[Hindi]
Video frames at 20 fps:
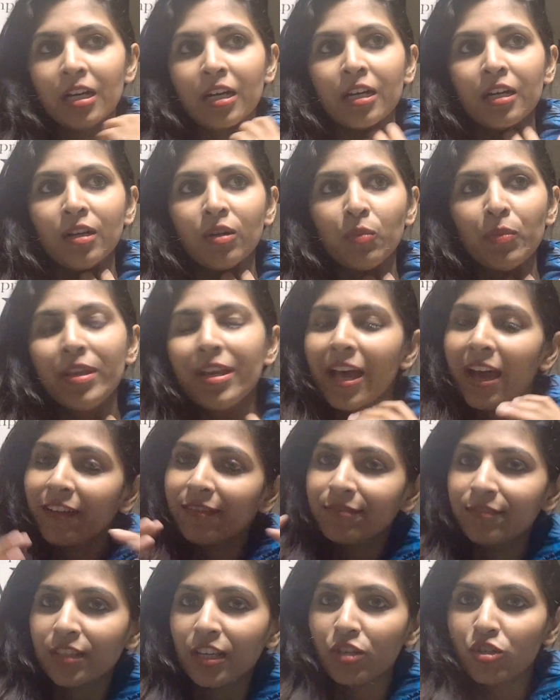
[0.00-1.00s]
वील
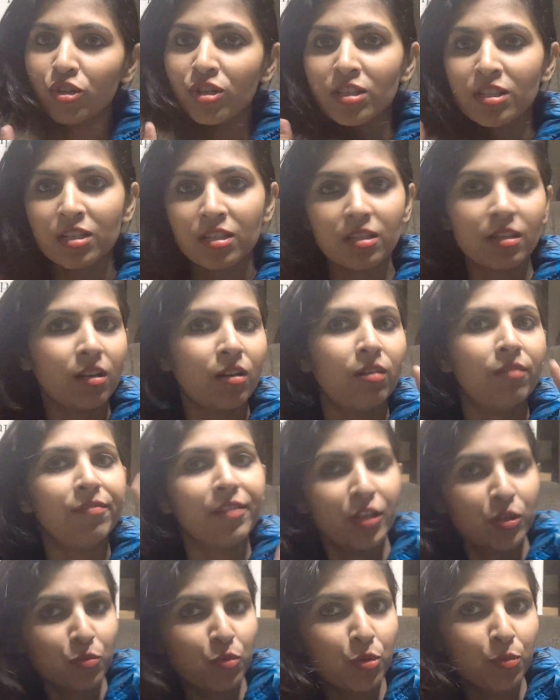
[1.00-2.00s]
हैव सेशंस
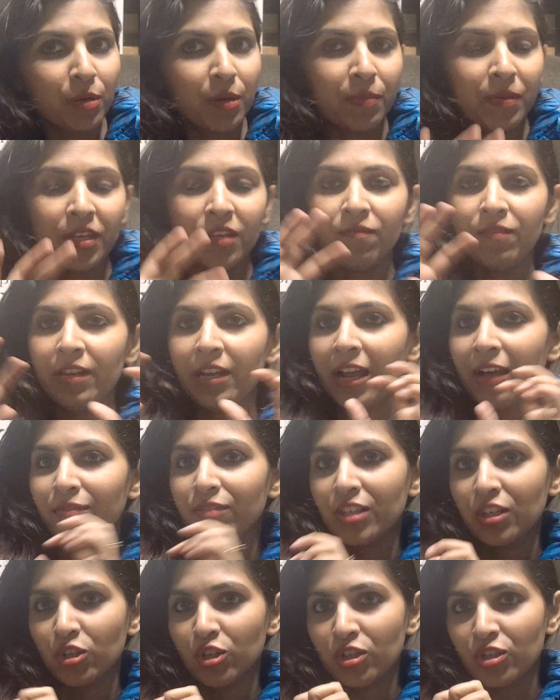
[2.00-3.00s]
फेसबुक पे भी वील हैव
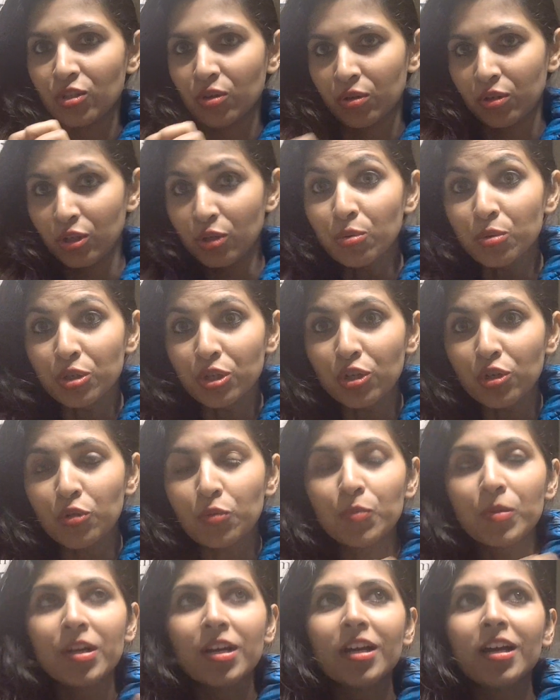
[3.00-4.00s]
सेशंस ऑन
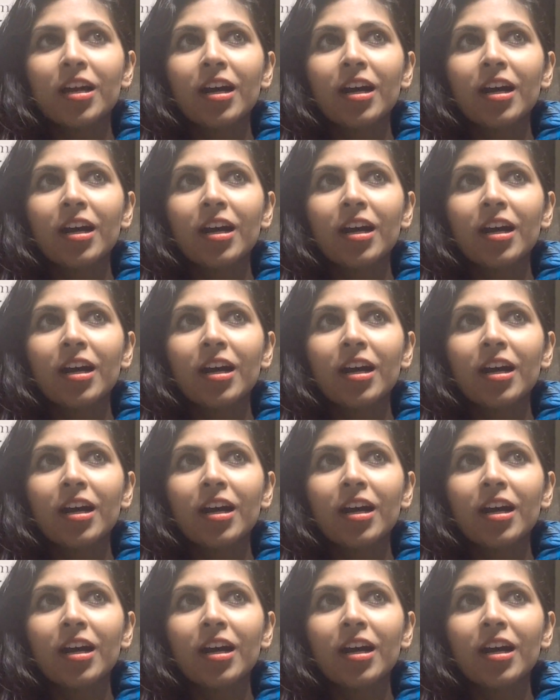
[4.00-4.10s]
यूट्यूब